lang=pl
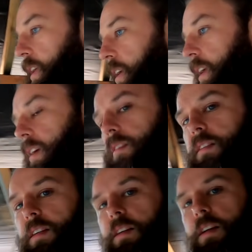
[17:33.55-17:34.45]
Tak
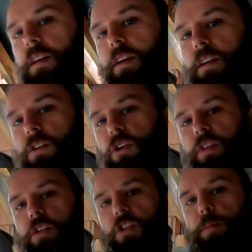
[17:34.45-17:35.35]
jest. Jeśli
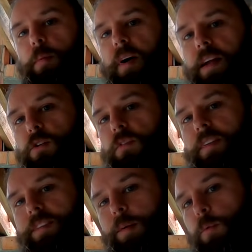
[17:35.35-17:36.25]
chcecie, żeby Marek u
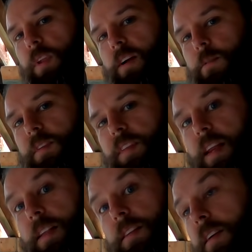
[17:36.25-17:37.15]
Was zrobił taką
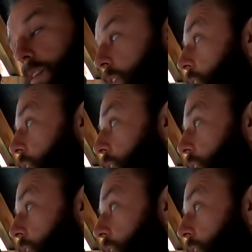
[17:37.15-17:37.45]
instalację, to